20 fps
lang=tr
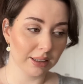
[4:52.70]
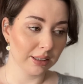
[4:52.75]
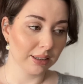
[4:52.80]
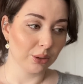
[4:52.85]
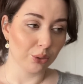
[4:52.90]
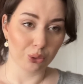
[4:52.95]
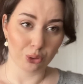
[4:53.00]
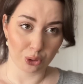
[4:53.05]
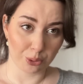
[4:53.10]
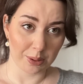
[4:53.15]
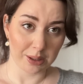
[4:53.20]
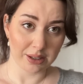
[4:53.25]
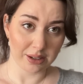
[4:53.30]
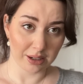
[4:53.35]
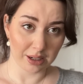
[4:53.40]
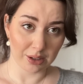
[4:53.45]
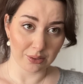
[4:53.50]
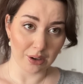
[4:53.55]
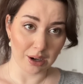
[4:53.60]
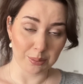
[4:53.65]
30
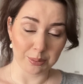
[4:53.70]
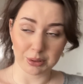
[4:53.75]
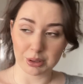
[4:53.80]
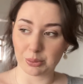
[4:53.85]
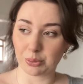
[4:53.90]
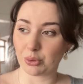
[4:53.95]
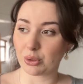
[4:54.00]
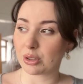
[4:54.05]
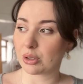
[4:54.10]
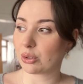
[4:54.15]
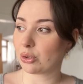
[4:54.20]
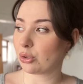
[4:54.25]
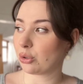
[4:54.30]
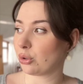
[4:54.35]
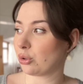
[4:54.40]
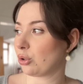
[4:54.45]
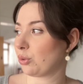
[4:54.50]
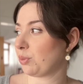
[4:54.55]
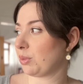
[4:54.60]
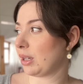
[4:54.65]
metrekare var mıdır burası?
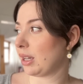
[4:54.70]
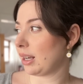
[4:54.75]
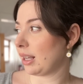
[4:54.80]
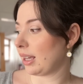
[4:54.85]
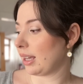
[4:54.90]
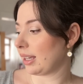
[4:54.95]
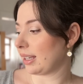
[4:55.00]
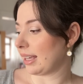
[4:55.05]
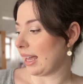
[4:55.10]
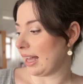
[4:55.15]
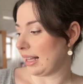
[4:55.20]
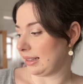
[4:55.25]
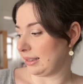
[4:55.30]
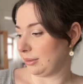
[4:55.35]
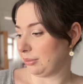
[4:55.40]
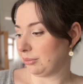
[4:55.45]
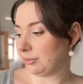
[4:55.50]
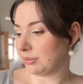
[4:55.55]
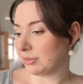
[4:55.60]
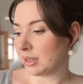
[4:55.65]
Küçücük bir yere
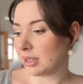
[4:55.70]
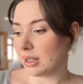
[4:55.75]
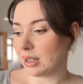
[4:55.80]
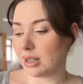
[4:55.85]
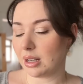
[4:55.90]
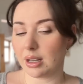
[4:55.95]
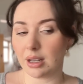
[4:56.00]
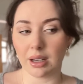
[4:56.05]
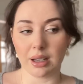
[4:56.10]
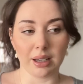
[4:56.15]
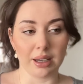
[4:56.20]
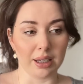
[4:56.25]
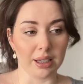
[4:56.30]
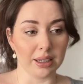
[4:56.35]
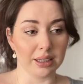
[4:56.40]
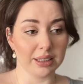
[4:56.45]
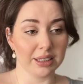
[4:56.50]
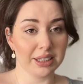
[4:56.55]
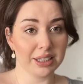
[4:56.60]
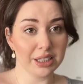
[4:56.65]
geldim.
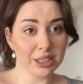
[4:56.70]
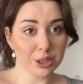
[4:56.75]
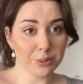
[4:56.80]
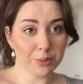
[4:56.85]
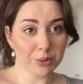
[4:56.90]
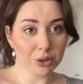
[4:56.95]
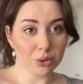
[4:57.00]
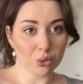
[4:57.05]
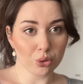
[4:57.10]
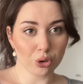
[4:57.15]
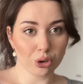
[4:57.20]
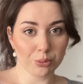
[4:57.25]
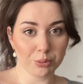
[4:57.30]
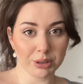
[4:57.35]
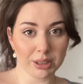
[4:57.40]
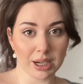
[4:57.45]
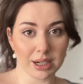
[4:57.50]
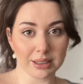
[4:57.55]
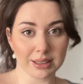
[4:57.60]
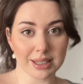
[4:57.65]
Ee, hiçbir ürünümü
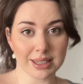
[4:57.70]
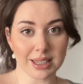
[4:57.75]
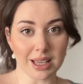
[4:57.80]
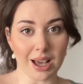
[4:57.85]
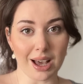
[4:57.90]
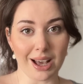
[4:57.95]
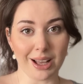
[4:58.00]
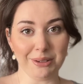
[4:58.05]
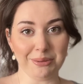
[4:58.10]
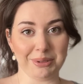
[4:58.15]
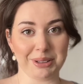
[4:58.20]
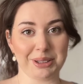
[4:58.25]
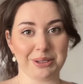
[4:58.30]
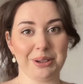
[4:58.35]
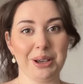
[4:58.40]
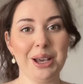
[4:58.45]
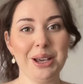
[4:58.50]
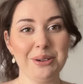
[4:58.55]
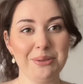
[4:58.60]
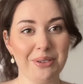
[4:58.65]
neredeyse
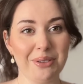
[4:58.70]
almadım.